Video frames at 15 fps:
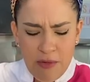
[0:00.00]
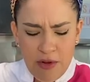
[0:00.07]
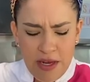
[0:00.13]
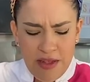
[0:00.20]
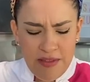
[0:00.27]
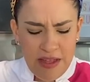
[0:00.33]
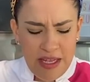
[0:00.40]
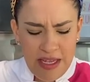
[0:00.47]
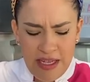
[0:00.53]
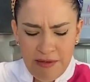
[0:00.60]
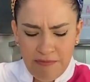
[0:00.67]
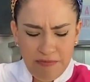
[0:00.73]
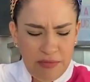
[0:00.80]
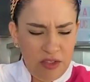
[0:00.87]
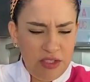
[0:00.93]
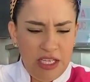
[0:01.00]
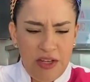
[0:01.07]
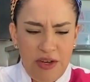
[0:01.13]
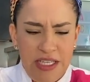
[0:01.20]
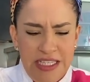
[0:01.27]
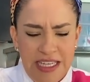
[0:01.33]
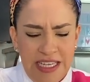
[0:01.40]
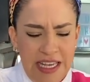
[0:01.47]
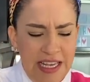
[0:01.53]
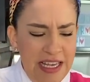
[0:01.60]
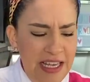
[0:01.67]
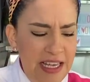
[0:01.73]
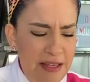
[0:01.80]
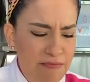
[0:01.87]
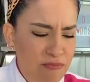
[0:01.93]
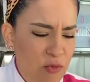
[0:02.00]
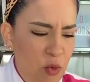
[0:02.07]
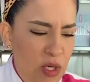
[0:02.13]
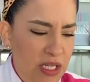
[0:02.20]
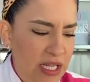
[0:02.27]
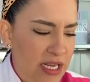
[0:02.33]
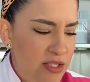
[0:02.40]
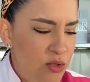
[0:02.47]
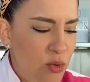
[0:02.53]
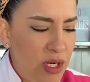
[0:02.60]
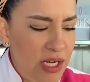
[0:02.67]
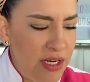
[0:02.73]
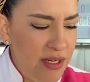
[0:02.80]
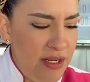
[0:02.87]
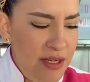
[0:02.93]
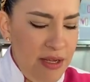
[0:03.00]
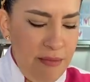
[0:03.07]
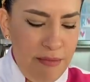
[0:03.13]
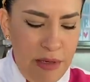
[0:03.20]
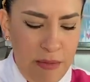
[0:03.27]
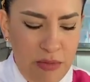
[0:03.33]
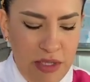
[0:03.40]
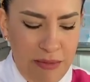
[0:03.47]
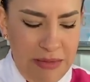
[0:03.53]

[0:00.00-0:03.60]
morena, o sea, ahora sí que cualquier azúcar. Vamos a